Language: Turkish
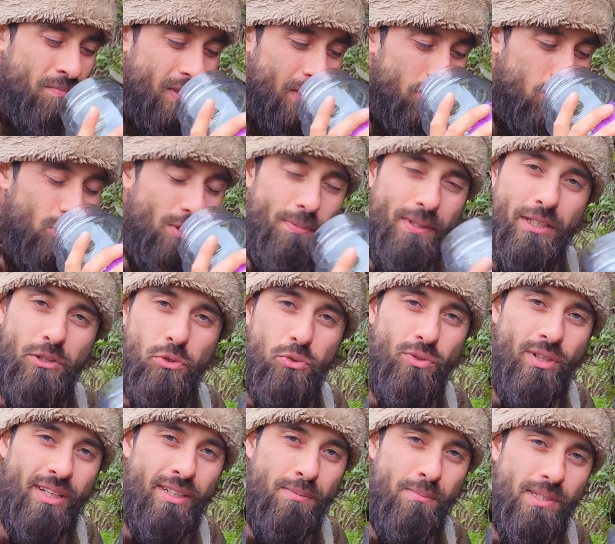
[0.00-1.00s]
Bu da bana
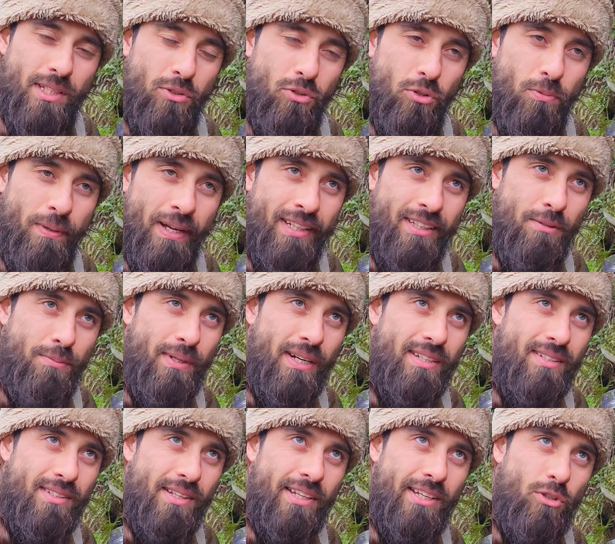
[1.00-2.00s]
şunu anımsatıyor. Belki
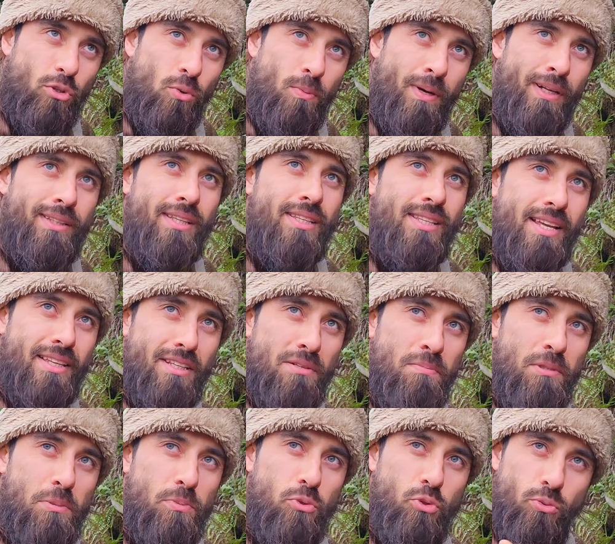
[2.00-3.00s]
biraz e, romantize
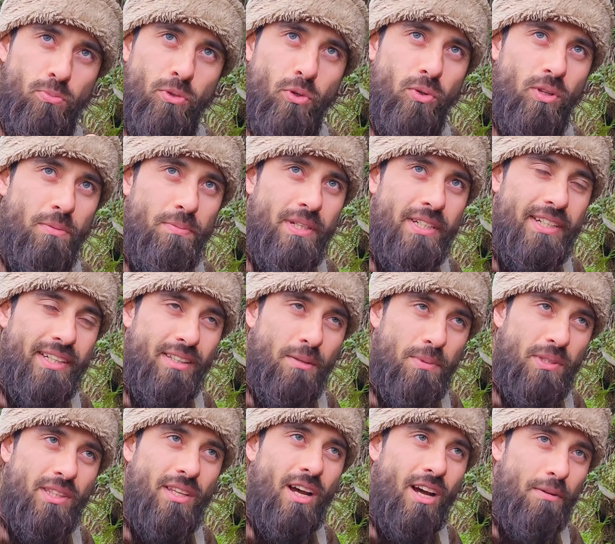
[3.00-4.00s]
edilmiş bir cümle olabilir ya da bir
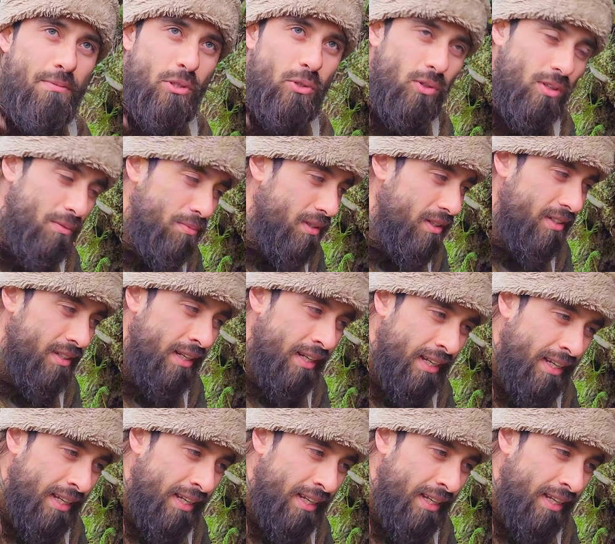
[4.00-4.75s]
tabir olabilir.